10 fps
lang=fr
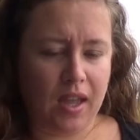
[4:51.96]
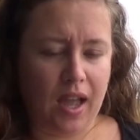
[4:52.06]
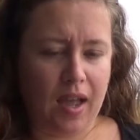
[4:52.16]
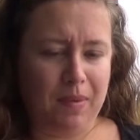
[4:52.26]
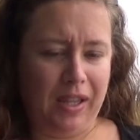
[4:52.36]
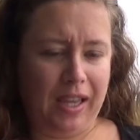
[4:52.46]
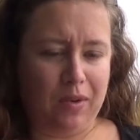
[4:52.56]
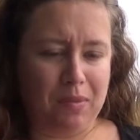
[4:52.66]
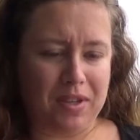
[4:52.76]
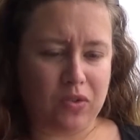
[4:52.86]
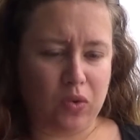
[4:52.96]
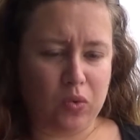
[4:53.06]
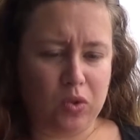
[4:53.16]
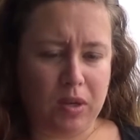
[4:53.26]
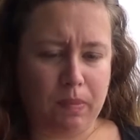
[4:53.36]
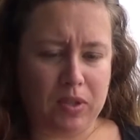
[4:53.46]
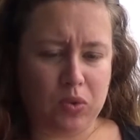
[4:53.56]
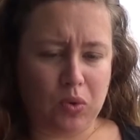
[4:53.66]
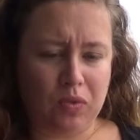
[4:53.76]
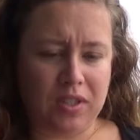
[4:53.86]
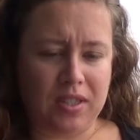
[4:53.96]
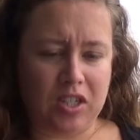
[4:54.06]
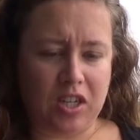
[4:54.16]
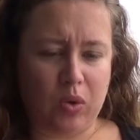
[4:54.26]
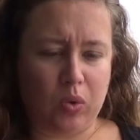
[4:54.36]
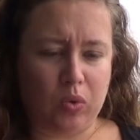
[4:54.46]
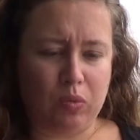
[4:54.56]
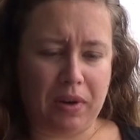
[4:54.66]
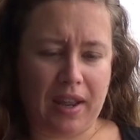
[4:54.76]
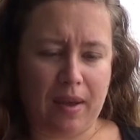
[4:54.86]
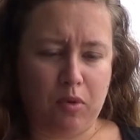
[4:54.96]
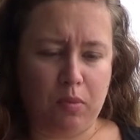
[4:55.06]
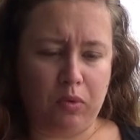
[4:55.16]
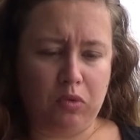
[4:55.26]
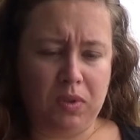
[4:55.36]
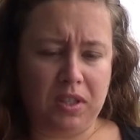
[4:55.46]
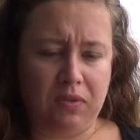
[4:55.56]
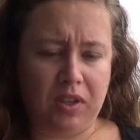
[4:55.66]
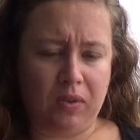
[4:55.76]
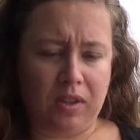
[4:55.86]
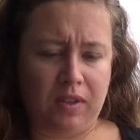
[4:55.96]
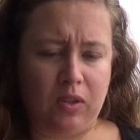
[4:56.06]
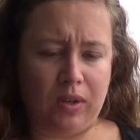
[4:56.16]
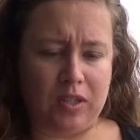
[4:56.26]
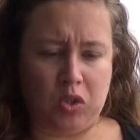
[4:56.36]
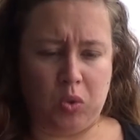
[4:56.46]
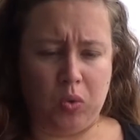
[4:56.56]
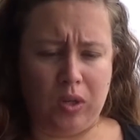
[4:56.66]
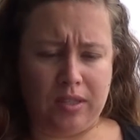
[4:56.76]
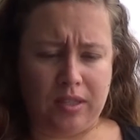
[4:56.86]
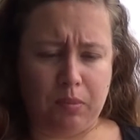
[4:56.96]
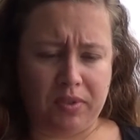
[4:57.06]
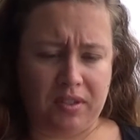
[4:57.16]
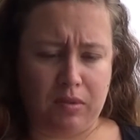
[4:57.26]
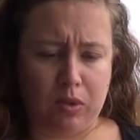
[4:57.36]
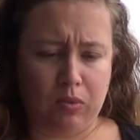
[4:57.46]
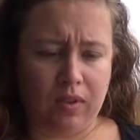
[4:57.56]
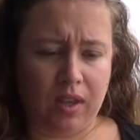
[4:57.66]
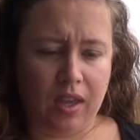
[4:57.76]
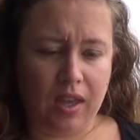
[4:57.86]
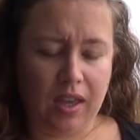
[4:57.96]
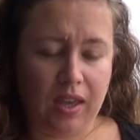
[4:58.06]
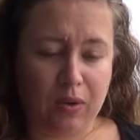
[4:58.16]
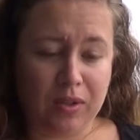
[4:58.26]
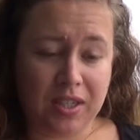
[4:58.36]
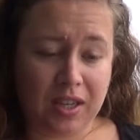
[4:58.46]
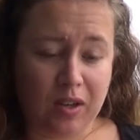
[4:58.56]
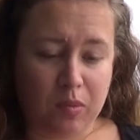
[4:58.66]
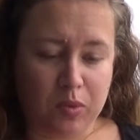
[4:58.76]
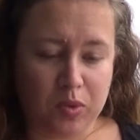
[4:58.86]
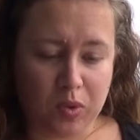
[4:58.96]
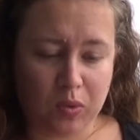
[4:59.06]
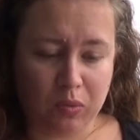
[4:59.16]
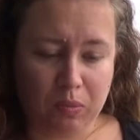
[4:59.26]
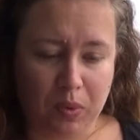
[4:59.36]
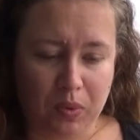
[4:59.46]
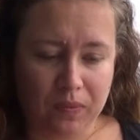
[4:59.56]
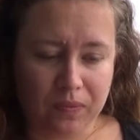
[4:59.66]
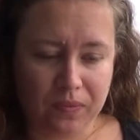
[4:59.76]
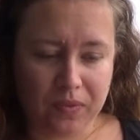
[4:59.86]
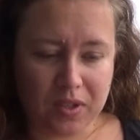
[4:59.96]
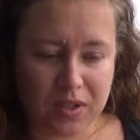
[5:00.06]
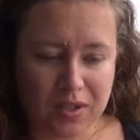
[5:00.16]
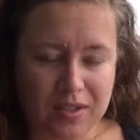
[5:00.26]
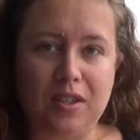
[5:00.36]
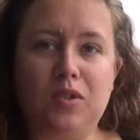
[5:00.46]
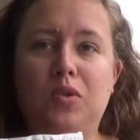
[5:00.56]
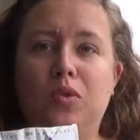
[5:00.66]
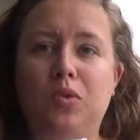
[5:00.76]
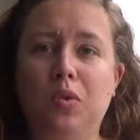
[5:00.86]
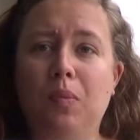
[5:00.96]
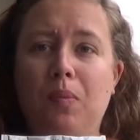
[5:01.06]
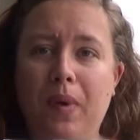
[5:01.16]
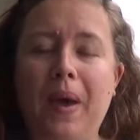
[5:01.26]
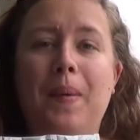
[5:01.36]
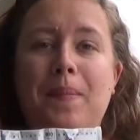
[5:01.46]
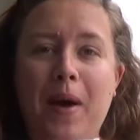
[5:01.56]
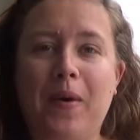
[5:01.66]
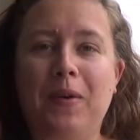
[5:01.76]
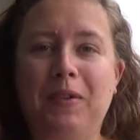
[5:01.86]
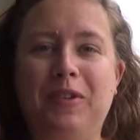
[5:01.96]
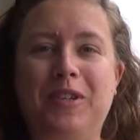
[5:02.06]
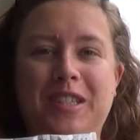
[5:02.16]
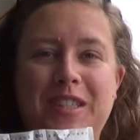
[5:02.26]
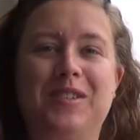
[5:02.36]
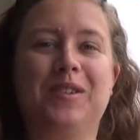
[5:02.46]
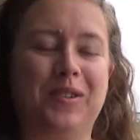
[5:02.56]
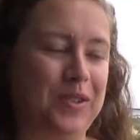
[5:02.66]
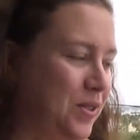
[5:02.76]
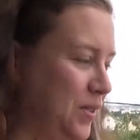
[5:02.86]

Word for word: Appliquez le masque en couche épaisse sur le visage et le cou préalablement humidifié en évitant les yeux. Laissez poser 10 minutes et retirez comme une seconde peau. C'est super marrant, il faut que j'essaye ce truc.